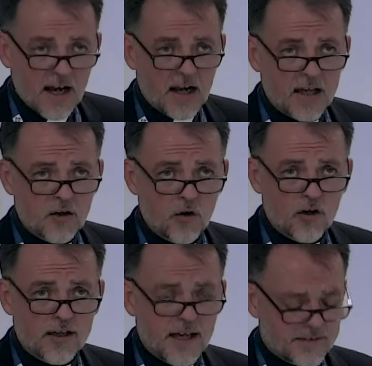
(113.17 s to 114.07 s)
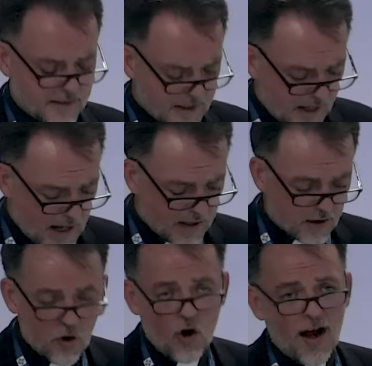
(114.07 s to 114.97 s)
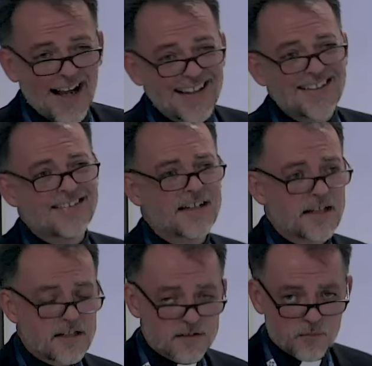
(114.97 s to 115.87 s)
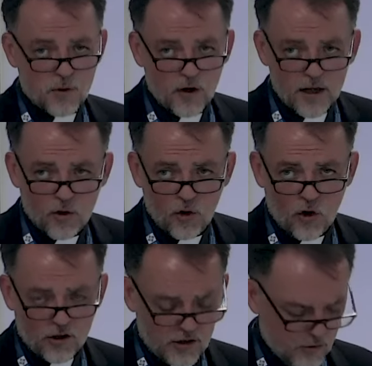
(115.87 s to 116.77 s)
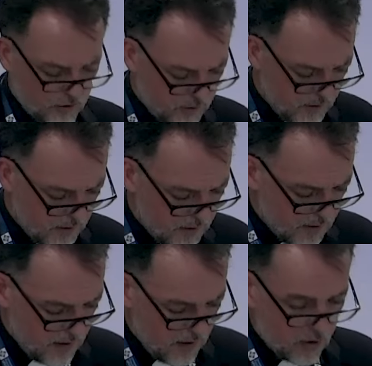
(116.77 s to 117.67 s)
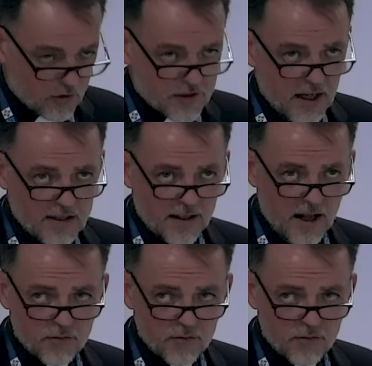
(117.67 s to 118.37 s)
a la ecología integral, no al integrismo ecológico o sea, al,